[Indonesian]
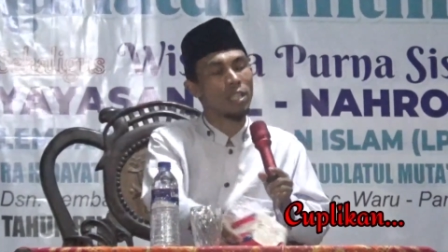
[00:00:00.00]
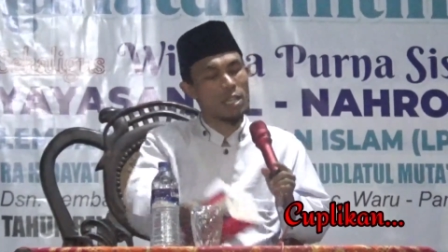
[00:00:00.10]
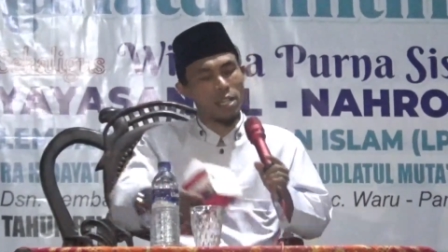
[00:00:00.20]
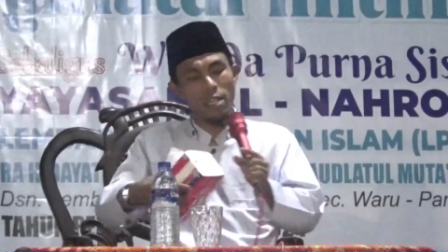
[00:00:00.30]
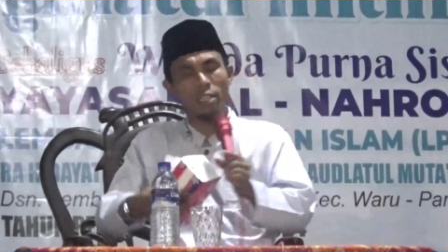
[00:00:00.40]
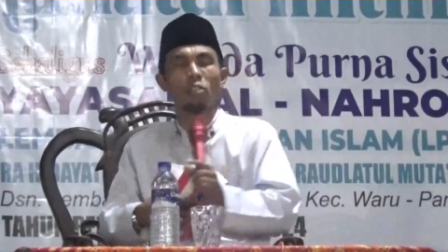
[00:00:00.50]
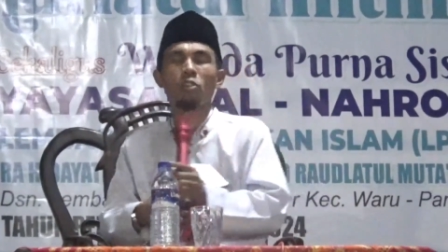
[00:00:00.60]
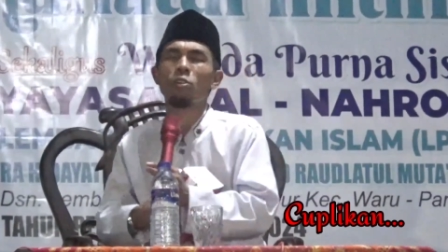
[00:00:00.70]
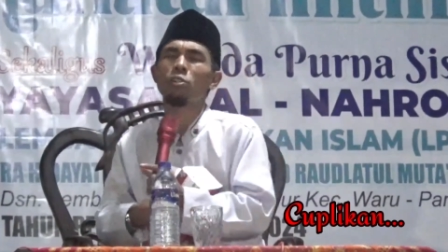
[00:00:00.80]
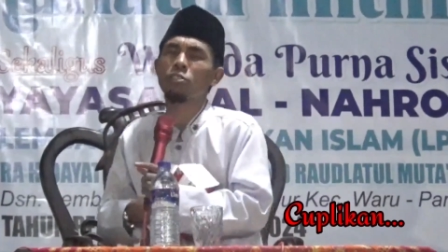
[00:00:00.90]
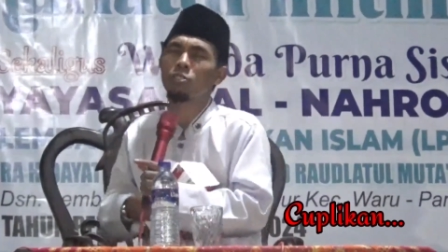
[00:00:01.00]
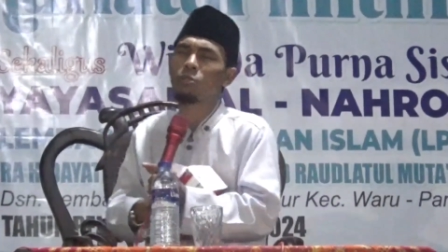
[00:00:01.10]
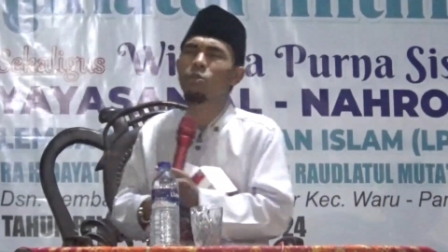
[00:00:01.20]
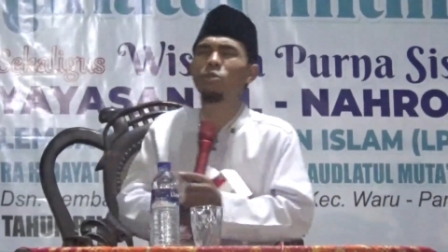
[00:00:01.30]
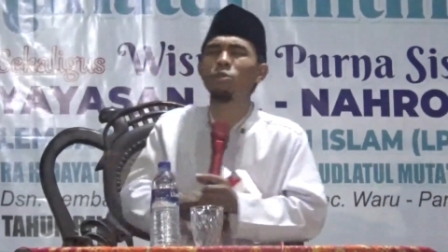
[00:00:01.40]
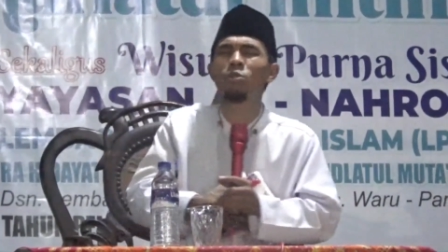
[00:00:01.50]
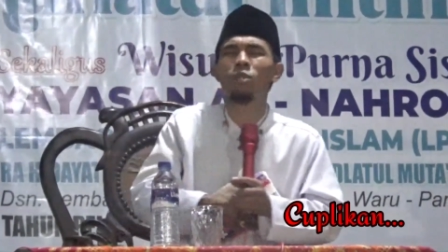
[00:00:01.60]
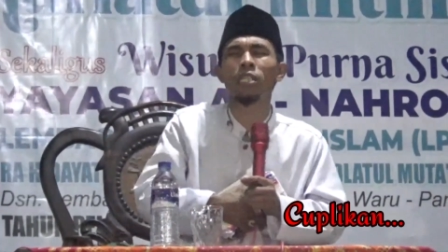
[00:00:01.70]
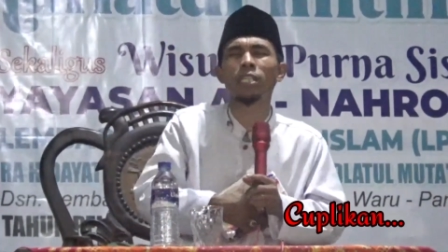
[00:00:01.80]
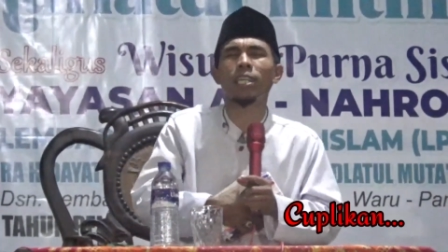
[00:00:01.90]
tekos
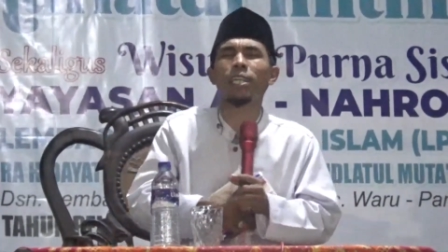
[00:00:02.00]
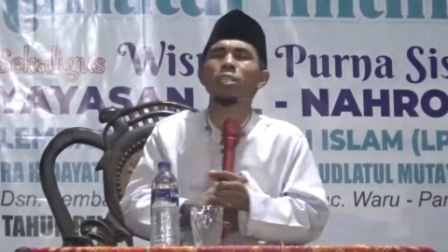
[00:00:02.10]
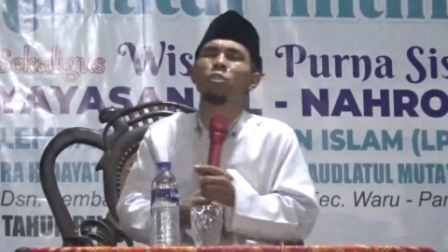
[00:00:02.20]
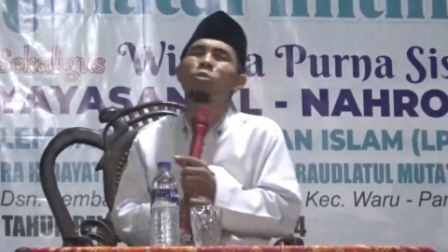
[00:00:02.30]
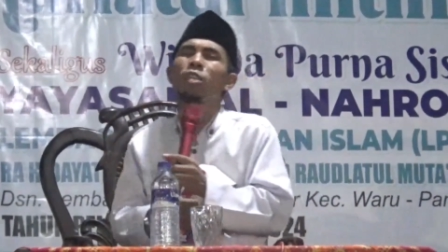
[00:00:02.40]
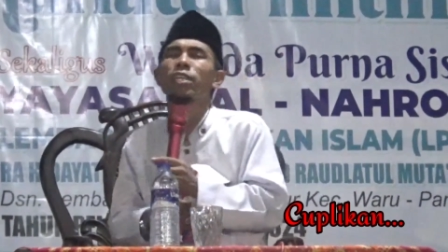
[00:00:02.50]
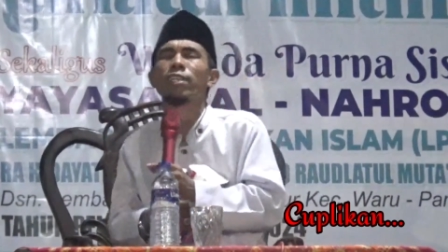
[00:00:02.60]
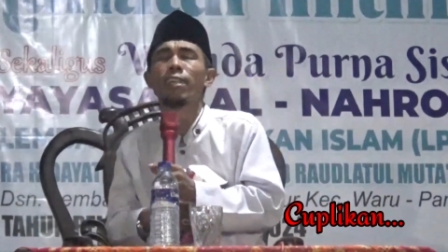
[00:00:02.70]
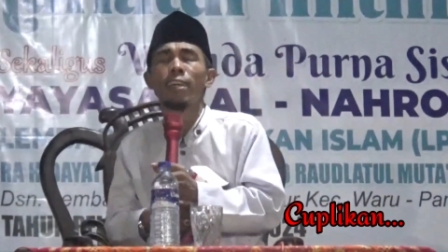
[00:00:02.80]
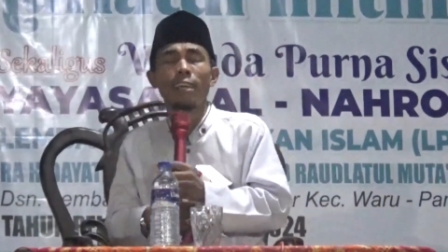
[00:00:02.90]
juling ayu ling